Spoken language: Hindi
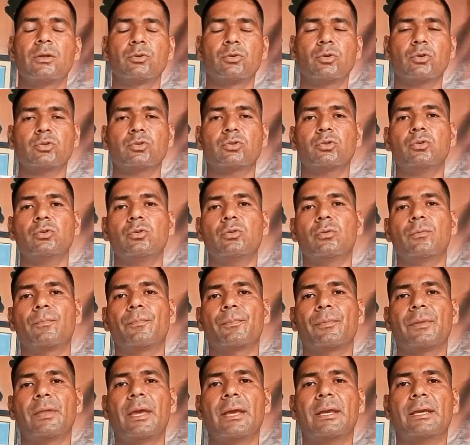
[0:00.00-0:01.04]
दोस्तों
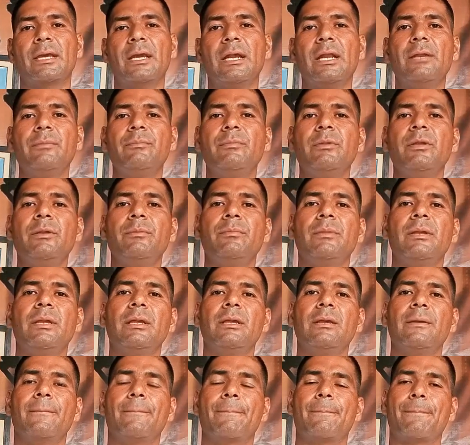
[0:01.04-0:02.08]
एकेडमी
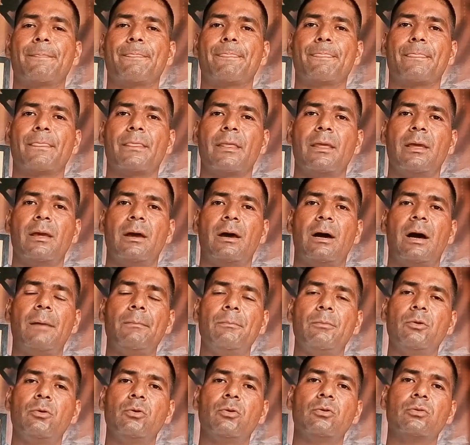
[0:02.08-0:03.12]
में
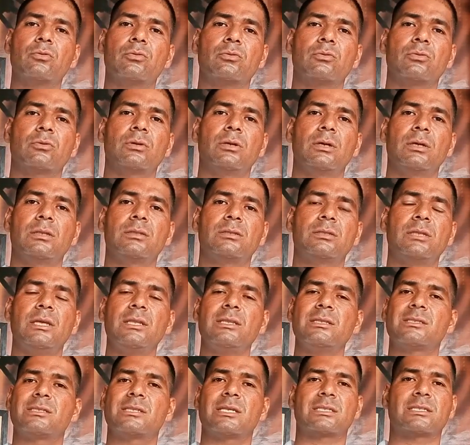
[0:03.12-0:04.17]
हम लोग
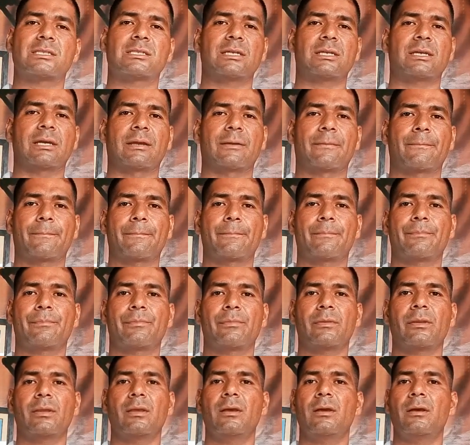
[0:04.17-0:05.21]
तीन शिक्षक हैं
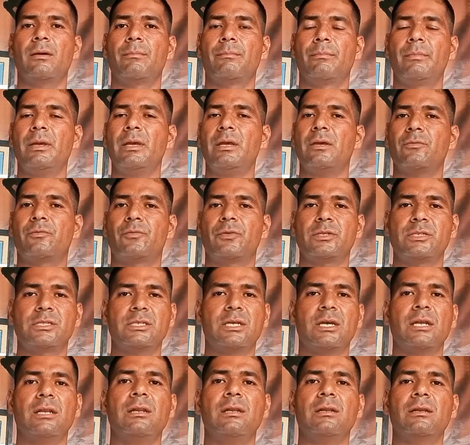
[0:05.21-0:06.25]
मैं
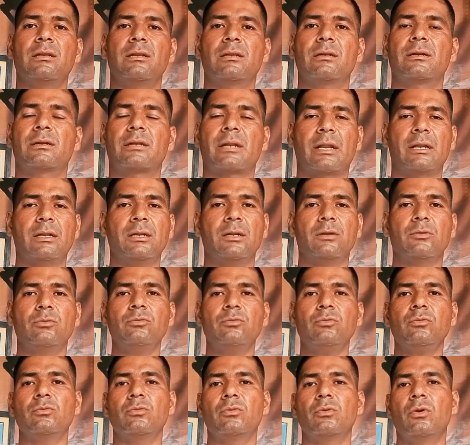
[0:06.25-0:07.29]
फिजिकल ट्रेनर
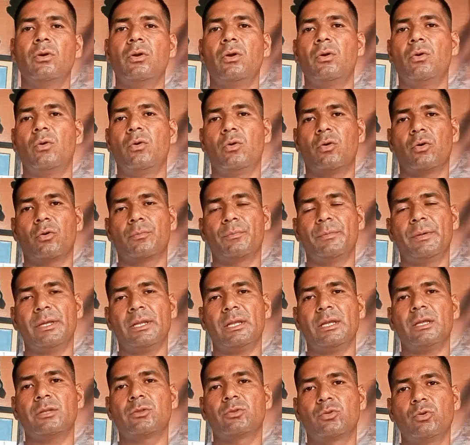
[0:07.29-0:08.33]
हूं और
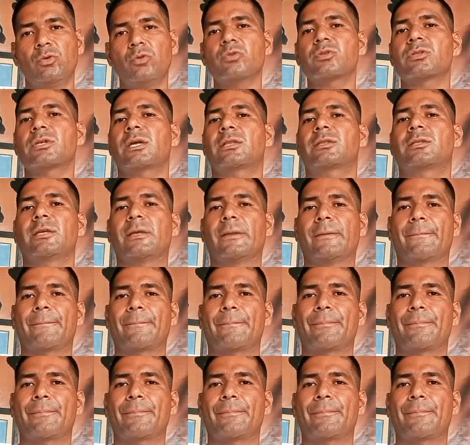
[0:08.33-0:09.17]
मेरे दो साथी